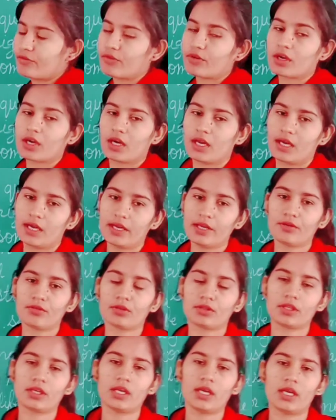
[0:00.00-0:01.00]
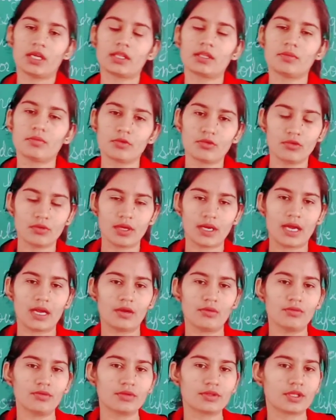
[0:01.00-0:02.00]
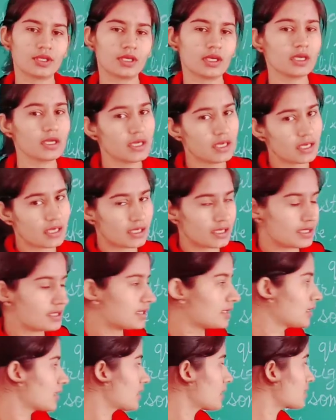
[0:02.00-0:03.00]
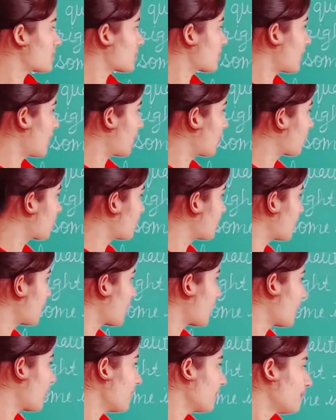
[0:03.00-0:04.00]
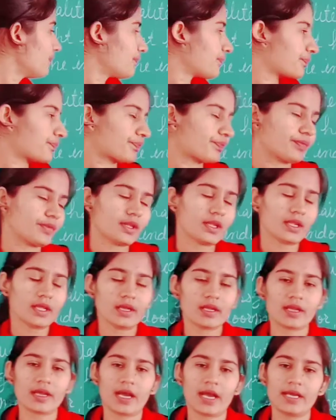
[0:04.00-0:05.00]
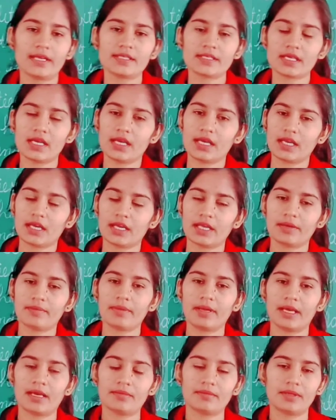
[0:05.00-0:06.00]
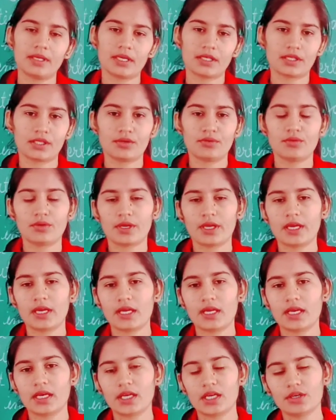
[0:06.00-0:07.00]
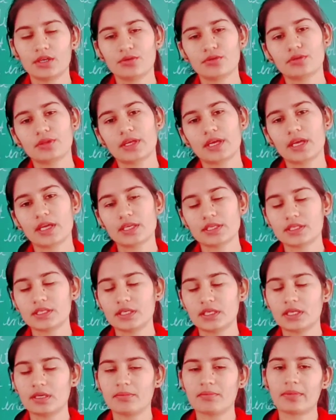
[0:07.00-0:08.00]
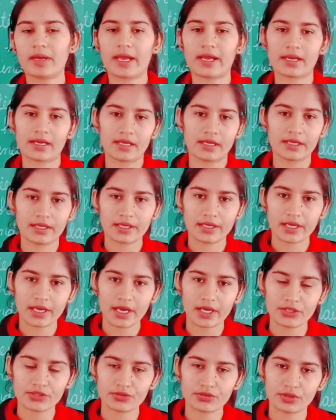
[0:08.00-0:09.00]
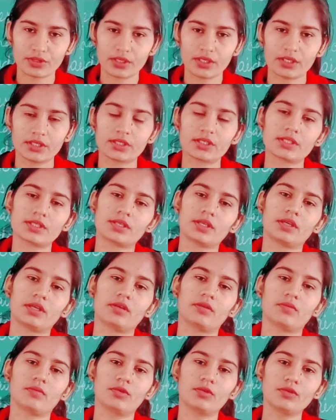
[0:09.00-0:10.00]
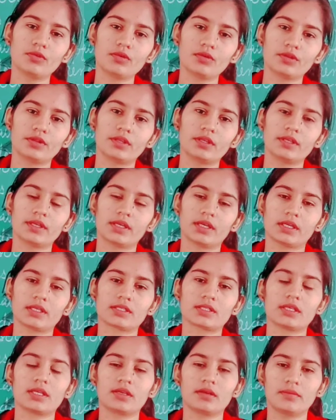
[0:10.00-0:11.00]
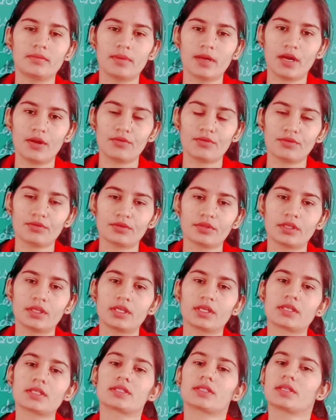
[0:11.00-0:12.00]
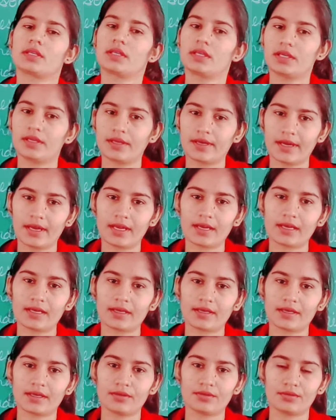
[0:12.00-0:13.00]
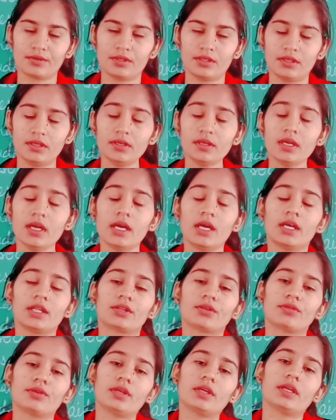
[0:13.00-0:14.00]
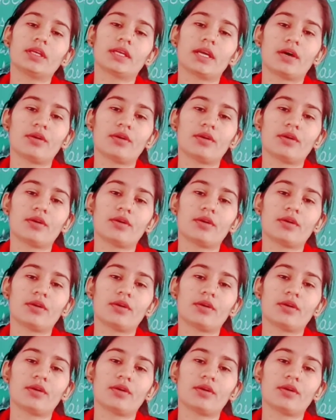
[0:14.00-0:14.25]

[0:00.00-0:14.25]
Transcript: वो कर्ली होते हैं एकदम घुंघरालू होते हैं किसी के स्ट्रेट होते हैं आइज़ का कलर भी आप देखते होंगे अलग अलग होता है किसी की ब्लैक कलर की आइज़ होती है किसी की ब्लू होती हैं किसी की ब्राउन होती है किसी की ग्रे कलर की होती है तो ये क्या